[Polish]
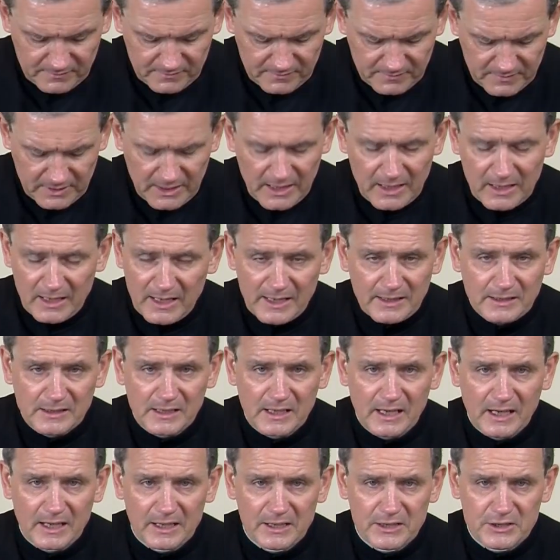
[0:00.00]
Nie
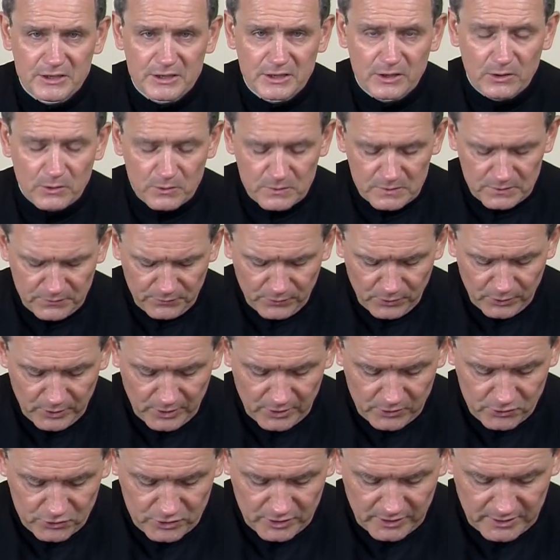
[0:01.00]
lękaj się o
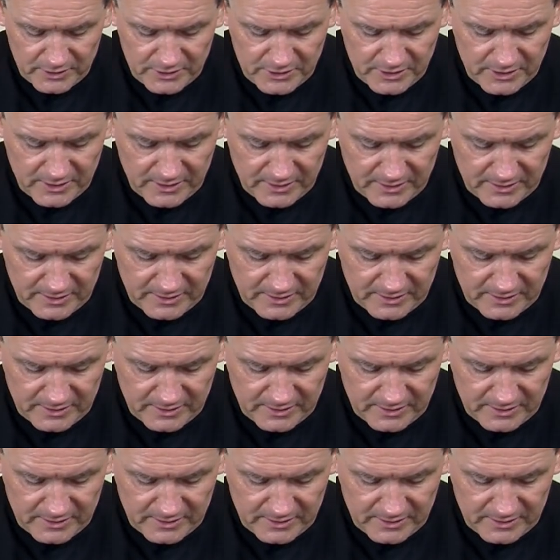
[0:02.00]
swoje życie.